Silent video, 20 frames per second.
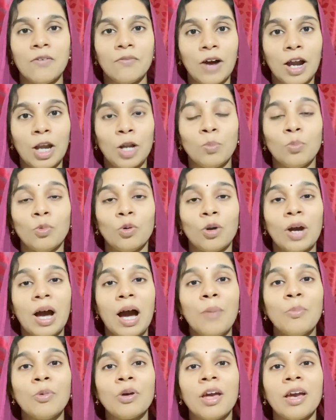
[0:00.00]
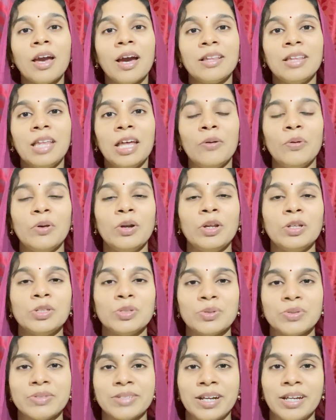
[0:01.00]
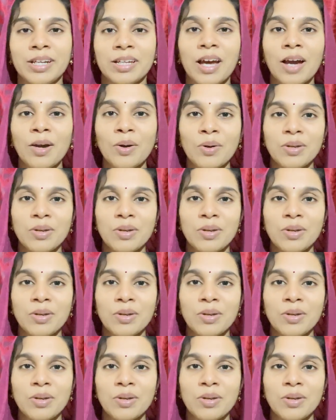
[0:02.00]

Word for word: వాళ్ళు ముఖాముఖిగా దేవుణ్ణి చూసినట్టుగా